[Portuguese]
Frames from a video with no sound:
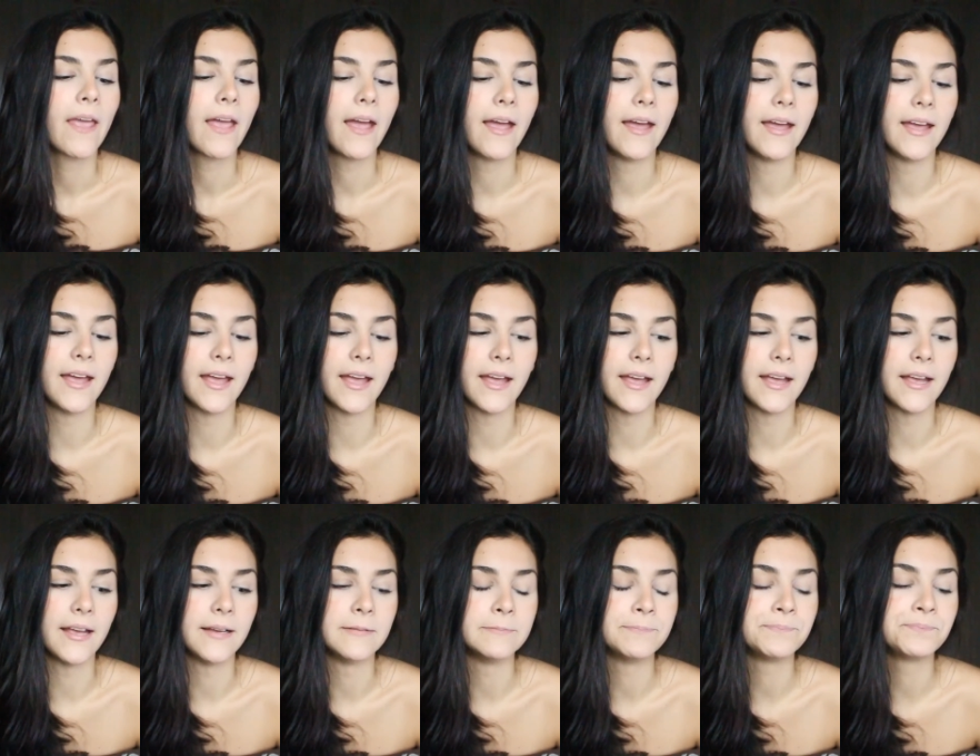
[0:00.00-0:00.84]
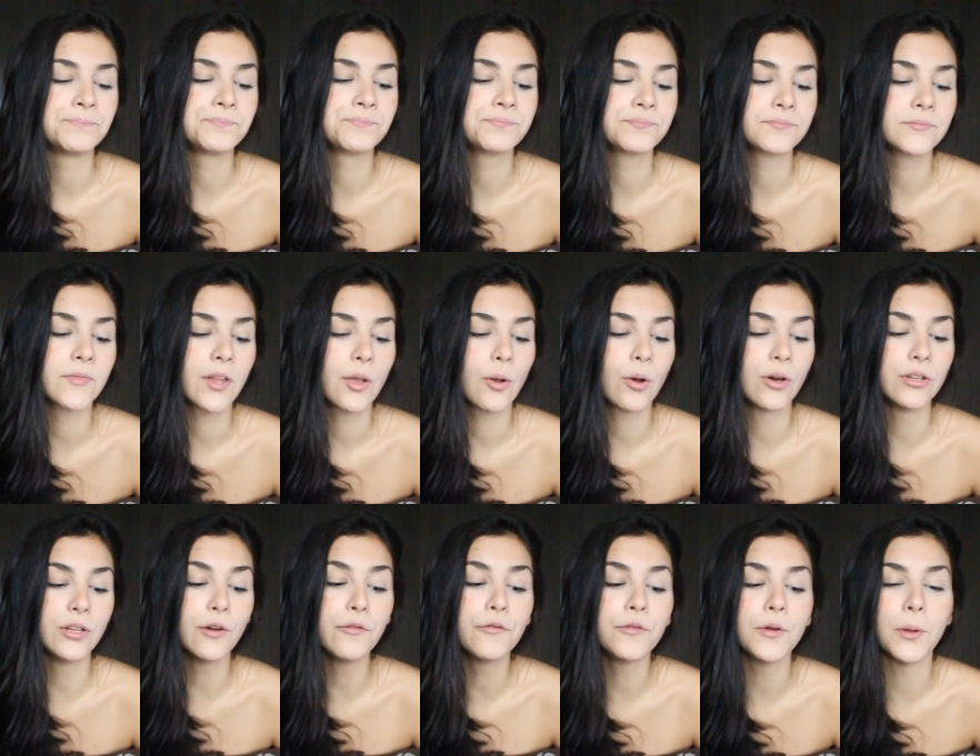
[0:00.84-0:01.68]
É,
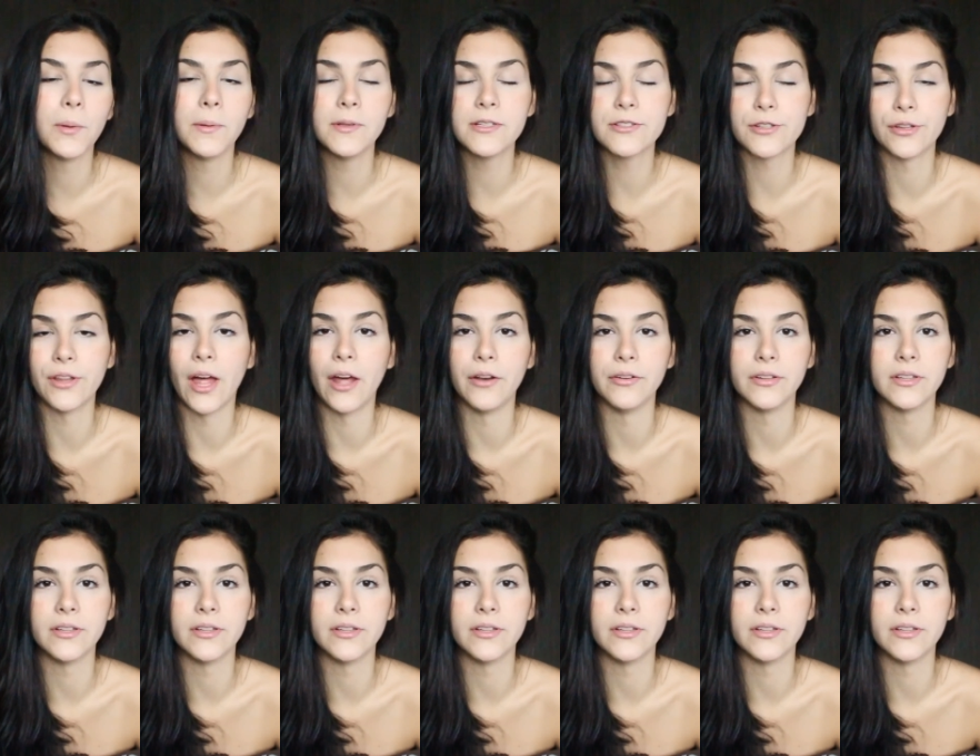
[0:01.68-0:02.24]
quando eu fui estudar